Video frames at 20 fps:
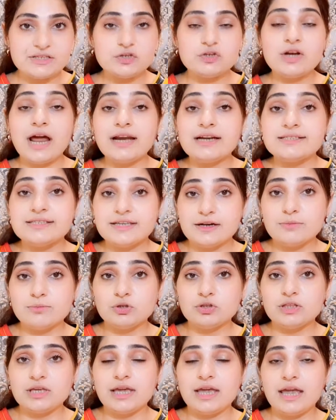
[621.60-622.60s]
जो नाइट सीरम
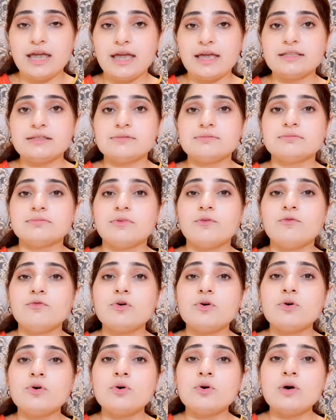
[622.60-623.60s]
होते हैं वो
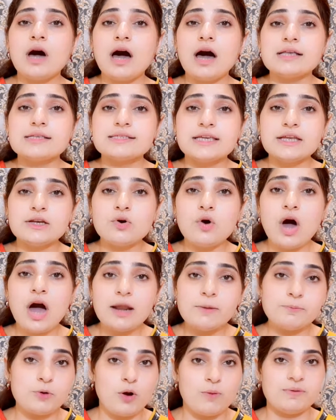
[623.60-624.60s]
स्किन को
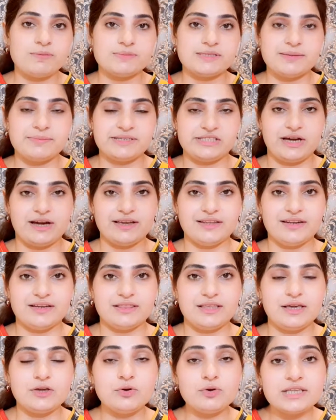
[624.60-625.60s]
हर प्रॉब्लम से बचा कर
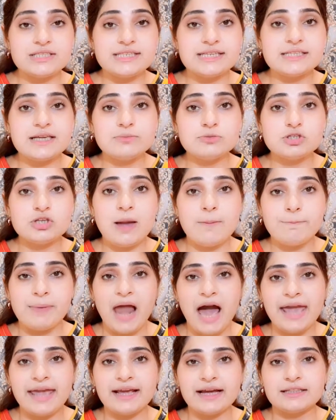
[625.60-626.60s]
रखते हैं क्योंकि जैसे हम उसे
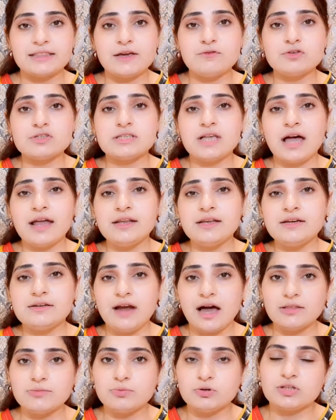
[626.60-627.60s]
अप्लाई करते हैं वो सारी
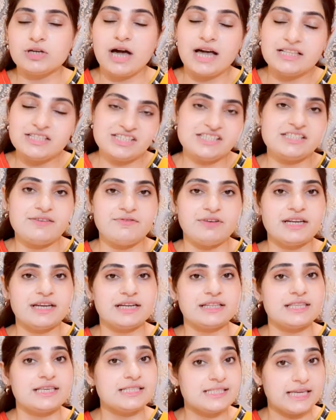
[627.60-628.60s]
रात बहुत अच्छे से वर्क
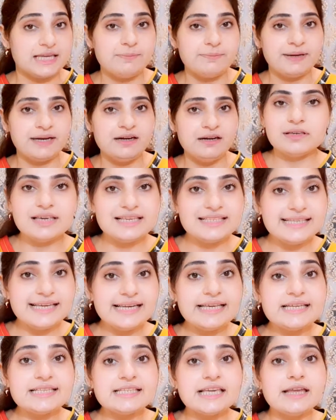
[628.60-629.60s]
करते हैं स्किन पर
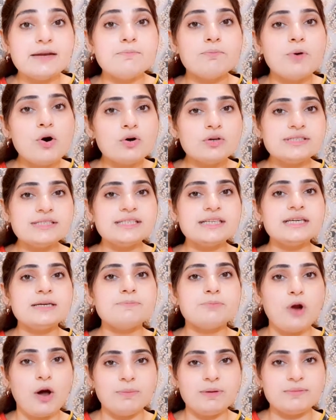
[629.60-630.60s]
इसीलिए स्किन बहुत सी
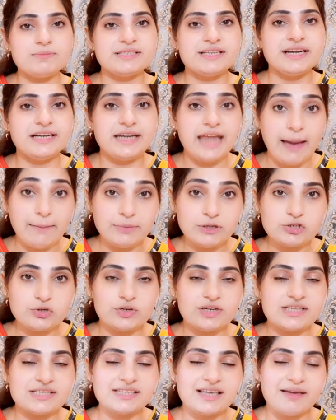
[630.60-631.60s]
प्रॉब्लम से डैमेज
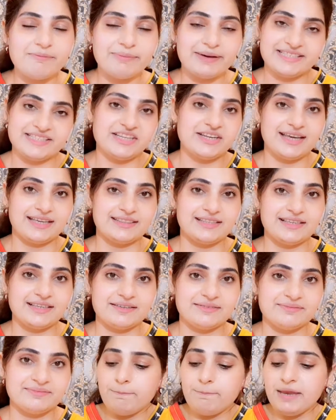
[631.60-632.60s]
होने से बची रहती
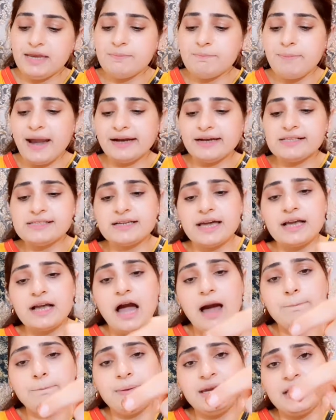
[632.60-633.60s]
है इन पेटल्स का एक
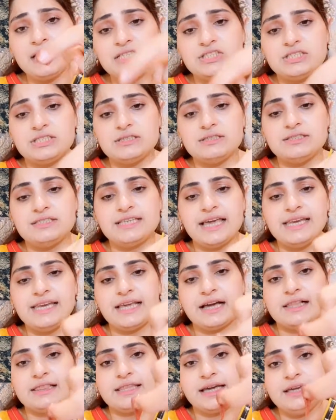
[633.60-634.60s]
अपना ही जल
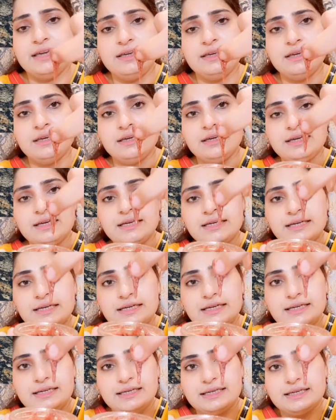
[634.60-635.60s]
निकलता है
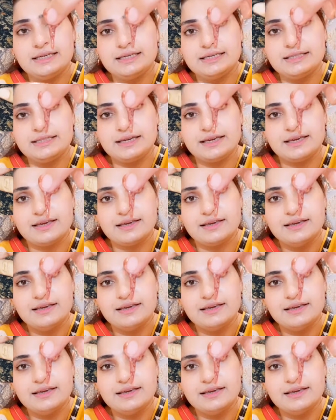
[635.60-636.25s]
ये देखें